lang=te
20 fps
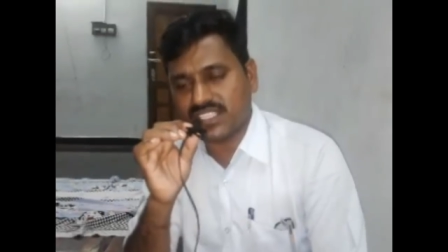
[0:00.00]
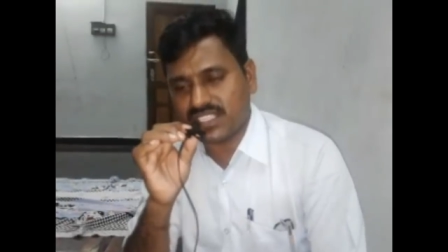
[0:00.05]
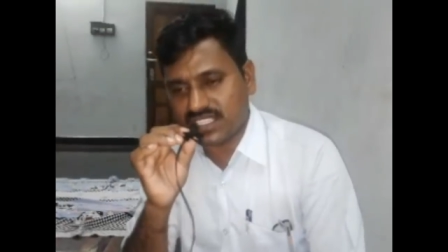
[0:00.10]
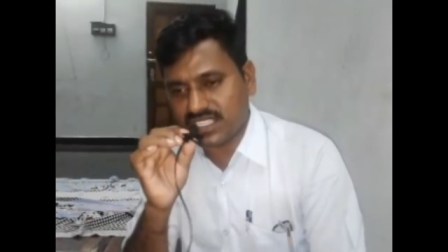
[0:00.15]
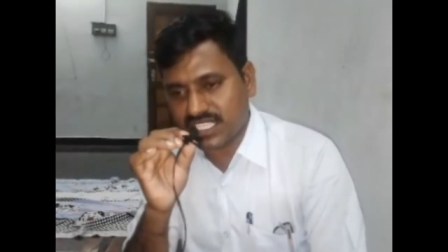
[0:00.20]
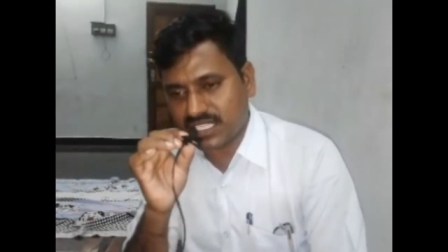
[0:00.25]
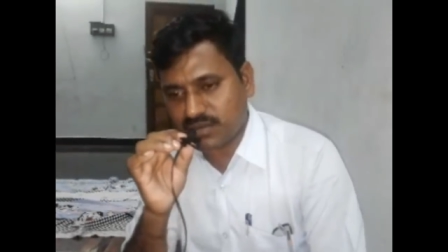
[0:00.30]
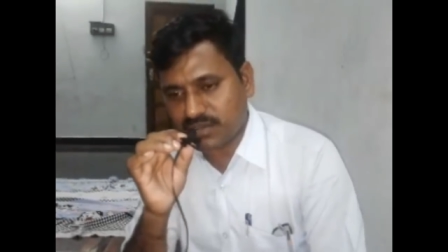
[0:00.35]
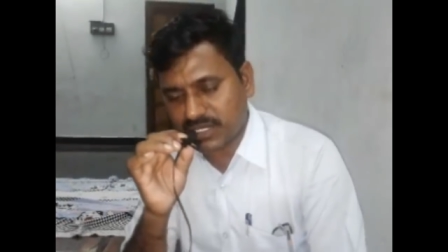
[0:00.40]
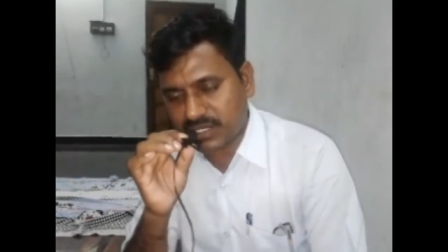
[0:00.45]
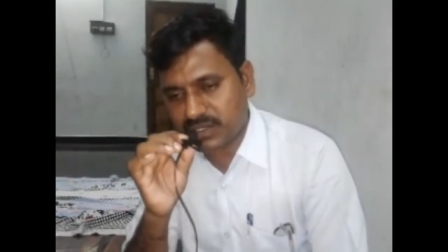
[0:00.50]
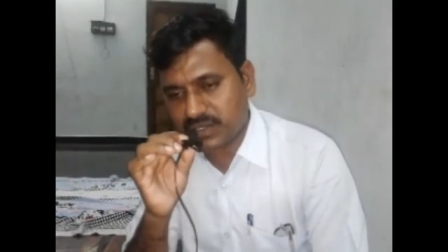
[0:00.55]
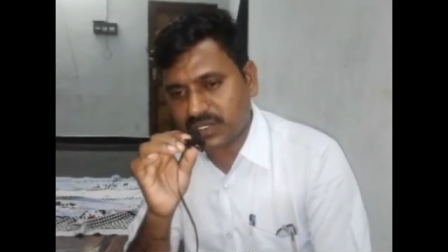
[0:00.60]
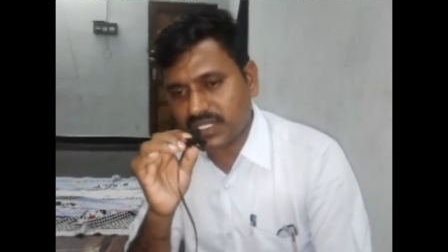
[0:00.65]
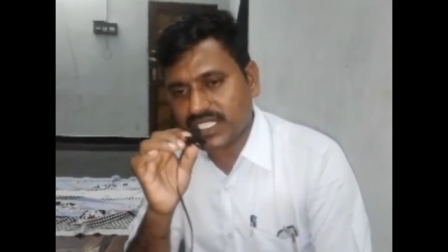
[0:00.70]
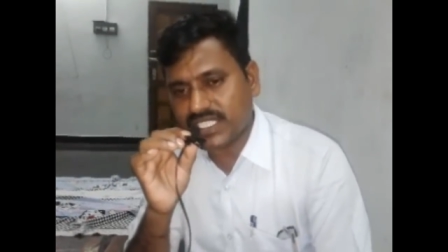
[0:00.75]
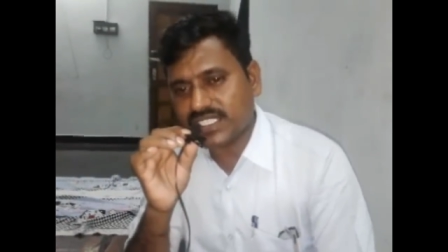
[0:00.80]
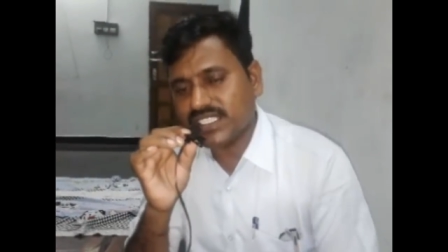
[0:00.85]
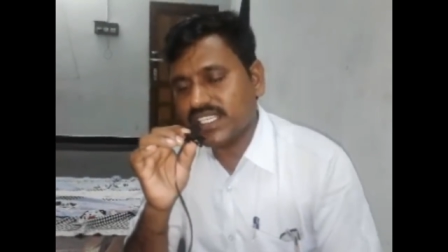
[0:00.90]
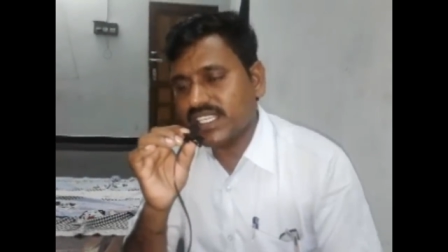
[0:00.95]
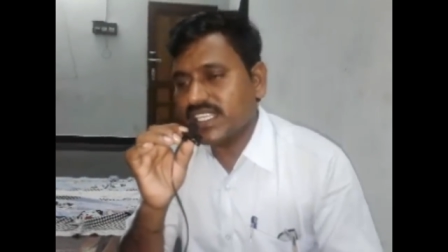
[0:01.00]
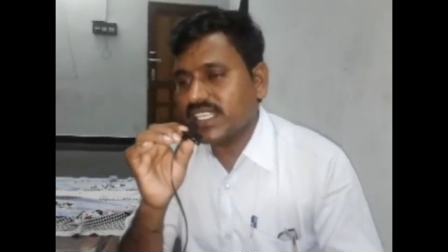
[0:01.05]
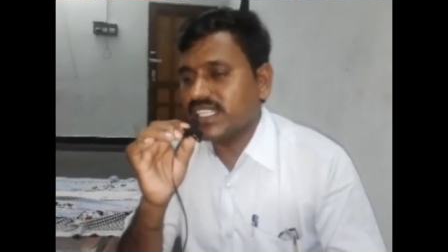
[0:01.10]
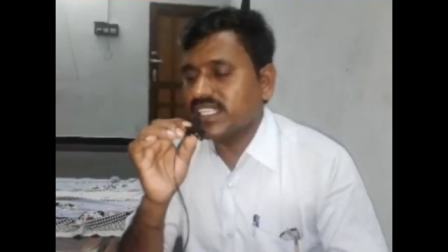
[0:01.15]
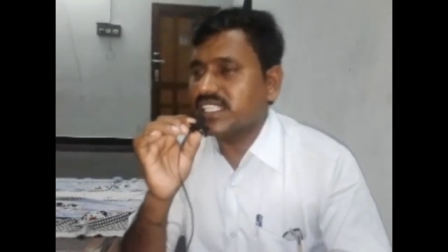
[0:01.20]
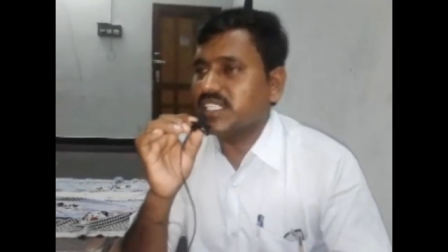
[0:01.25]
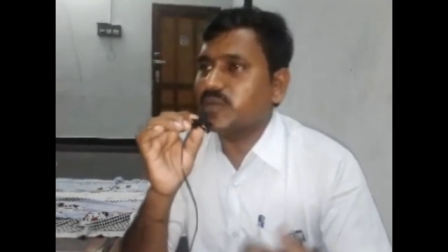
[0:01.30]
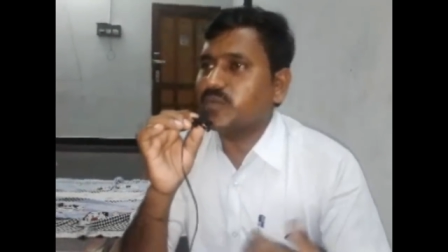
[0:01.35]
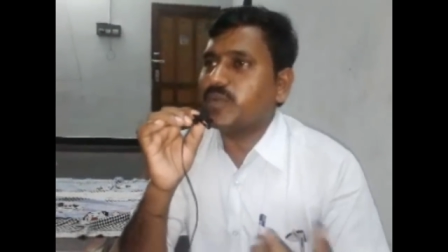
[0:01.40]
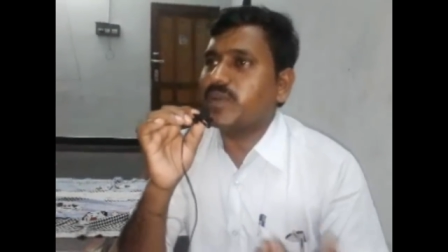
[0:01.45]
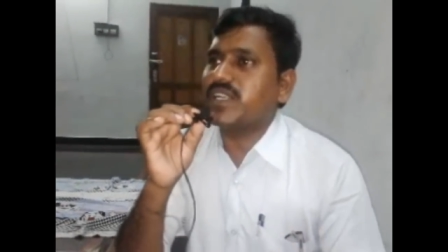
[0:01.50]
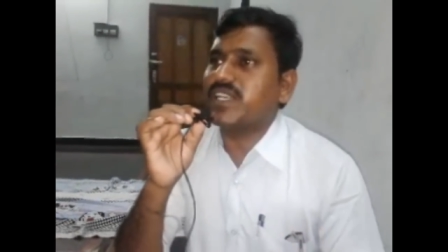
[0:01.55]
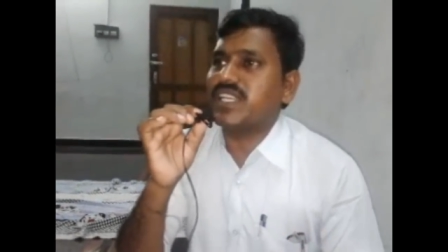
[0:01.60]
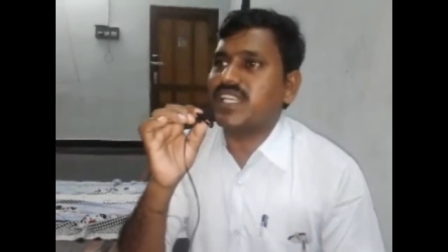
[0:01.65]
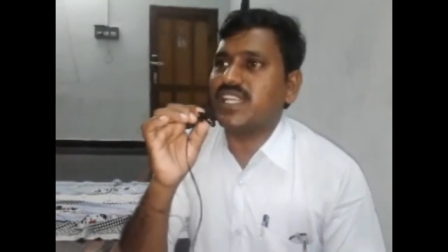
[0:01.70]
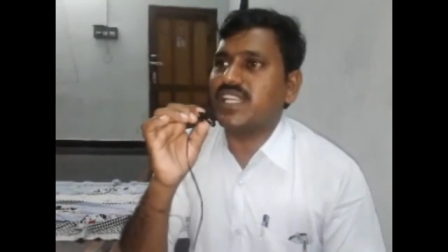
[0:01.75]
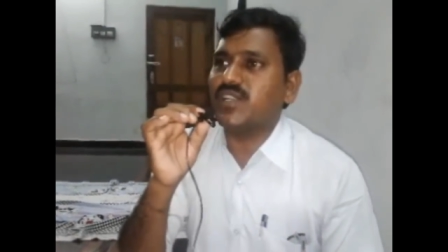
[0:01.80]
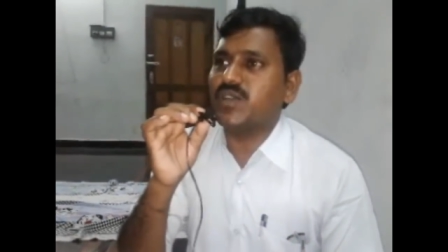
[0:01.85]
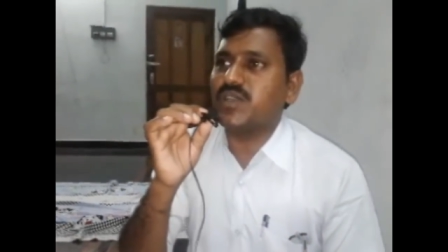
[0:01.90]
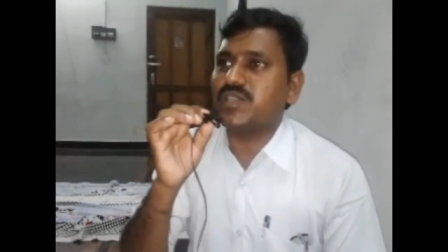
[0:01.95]
సాధిద్దాం అనుకుని
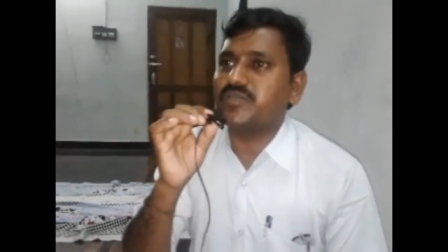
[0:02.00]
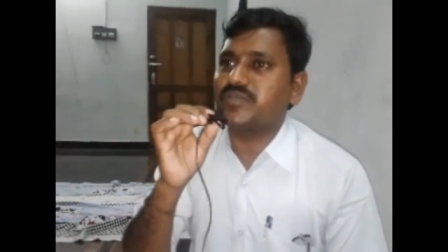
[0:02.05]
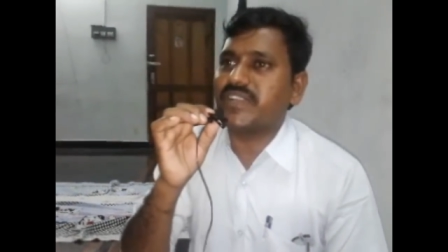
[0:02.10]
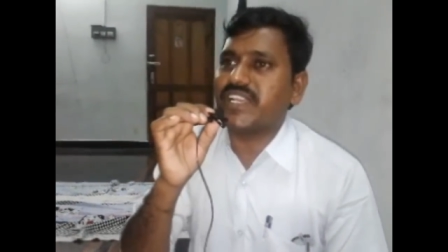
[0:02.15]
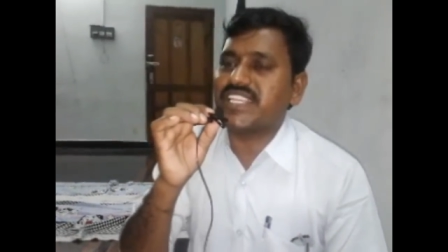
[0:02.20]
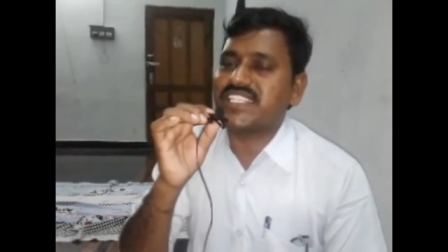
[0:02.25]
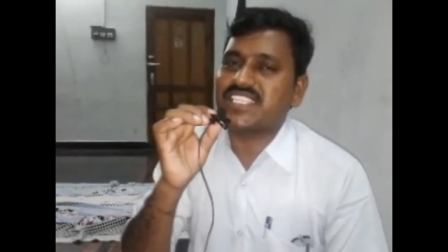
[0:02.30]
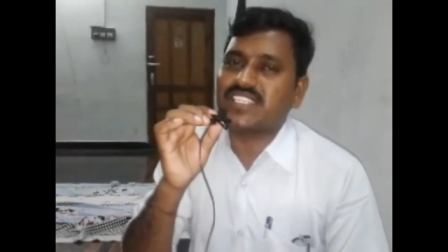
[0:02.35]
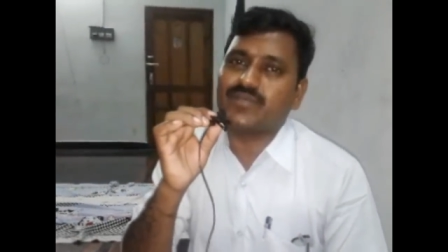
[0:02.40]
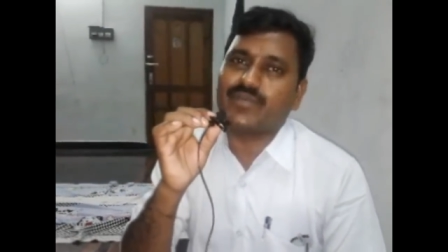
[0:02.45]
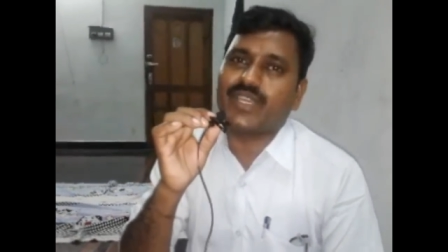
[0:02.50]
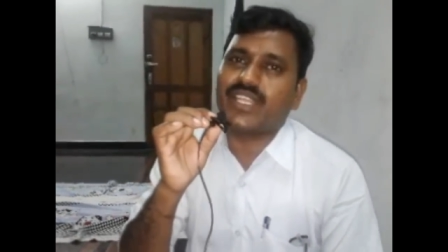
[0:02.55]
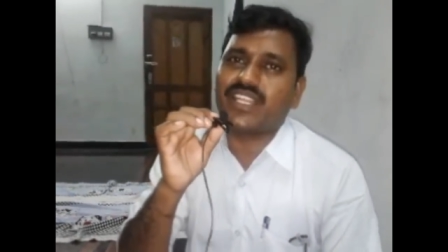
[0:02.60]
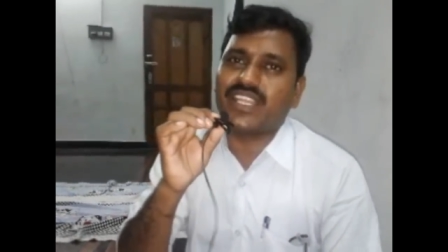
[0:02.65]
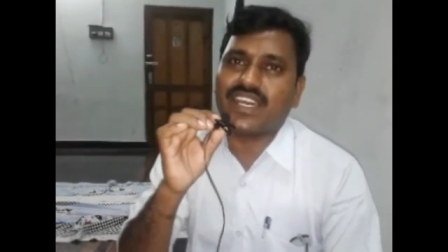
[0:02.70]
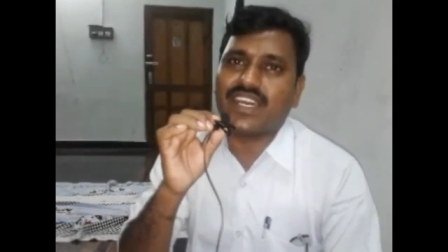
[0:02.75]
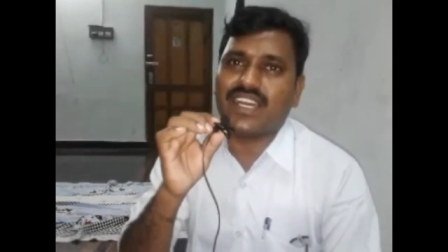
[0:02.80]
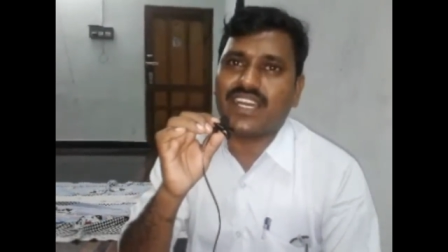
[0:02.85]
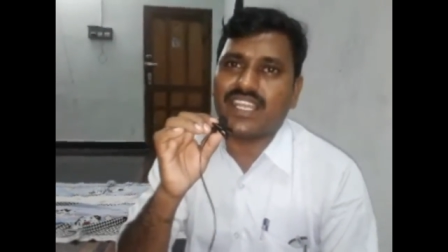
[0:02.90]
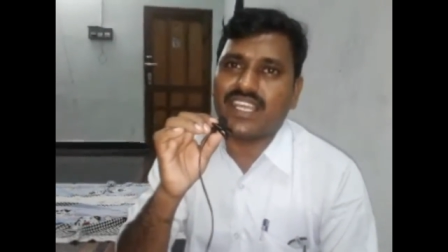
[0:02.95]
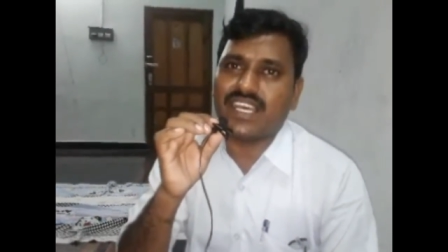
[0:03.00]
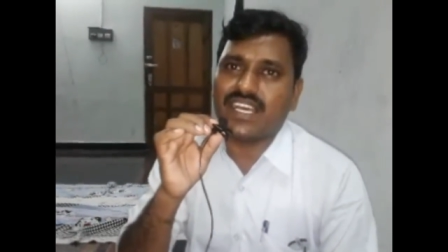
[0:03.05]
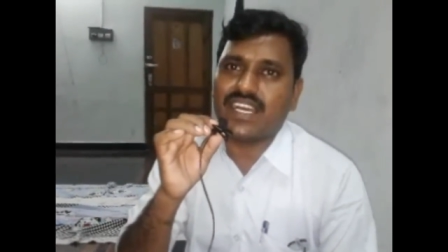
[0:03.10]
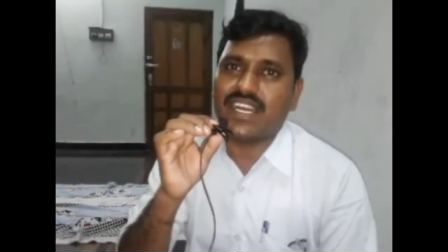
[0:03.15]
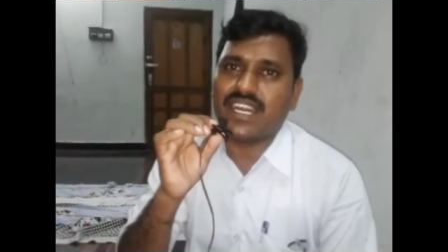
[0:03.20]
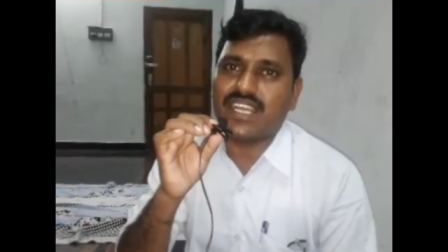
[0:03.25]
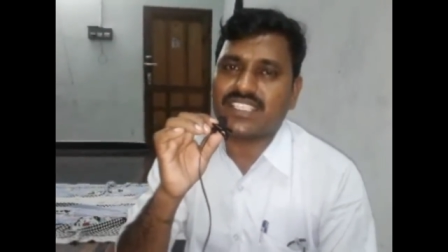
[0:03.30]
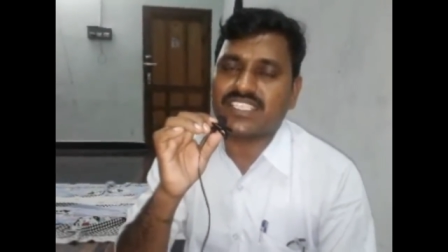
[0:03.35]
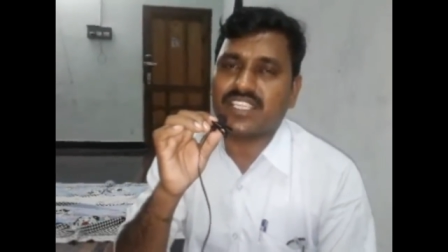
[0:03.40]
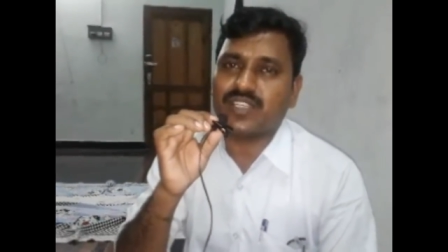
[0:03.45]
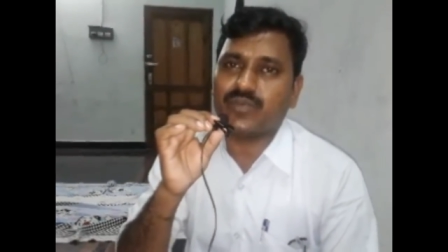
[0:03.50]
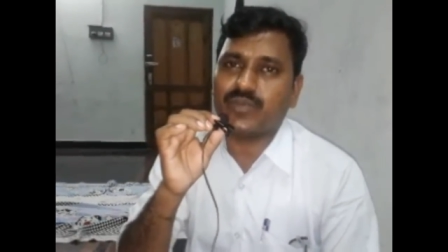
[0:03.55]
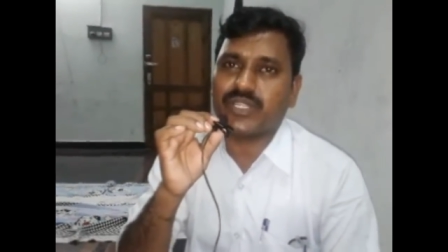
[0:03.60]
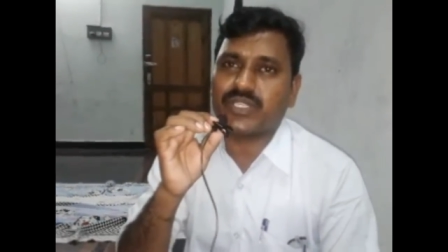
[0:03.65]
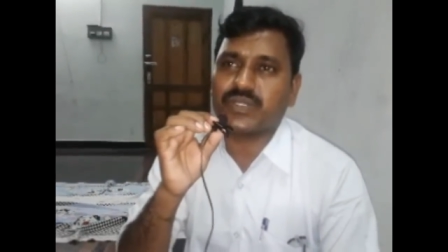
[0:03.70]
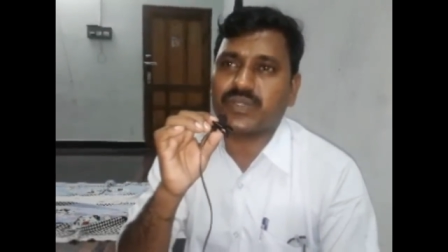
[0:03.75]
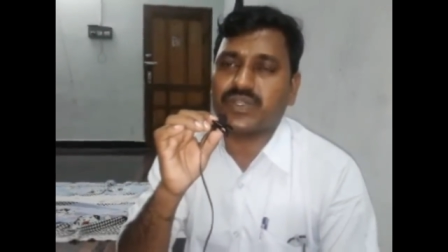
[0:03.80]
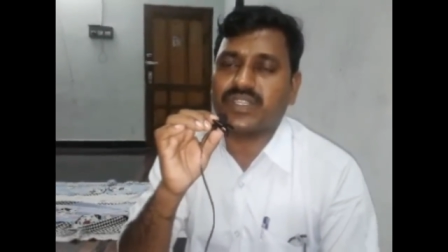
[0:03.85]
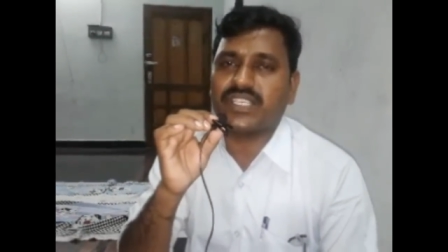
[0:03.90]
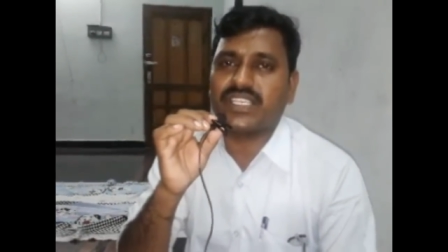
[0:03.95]
ఇప్పటికీ నోటిఫికేషన్ల మీద అలా ఆశలు
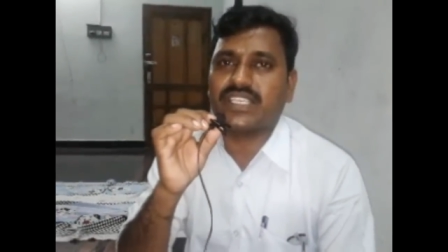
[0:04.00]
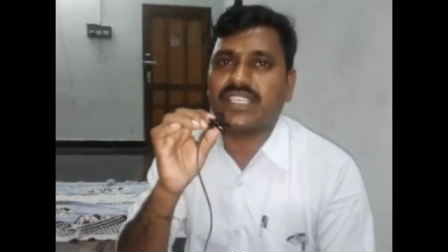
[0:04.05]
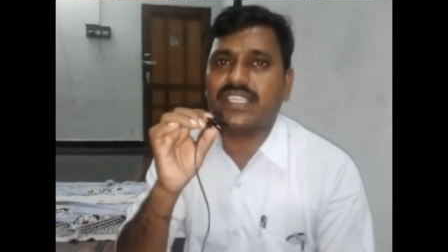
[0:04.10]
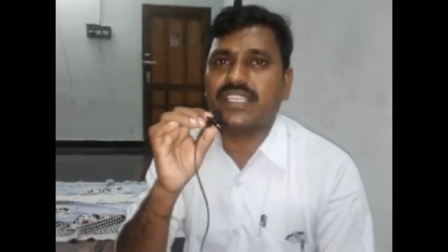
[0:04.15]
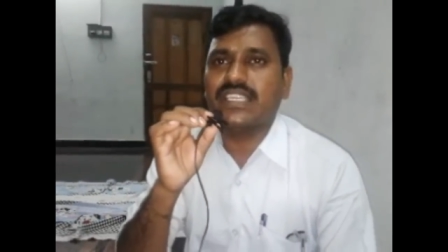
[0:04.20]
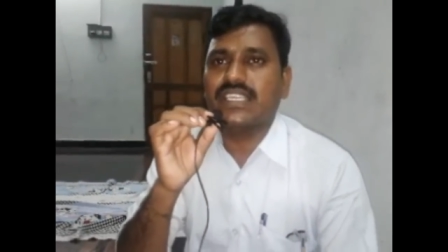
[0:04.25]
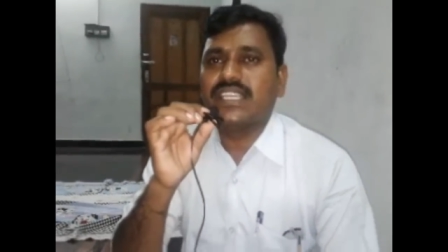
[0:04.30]
పెట్టుకొని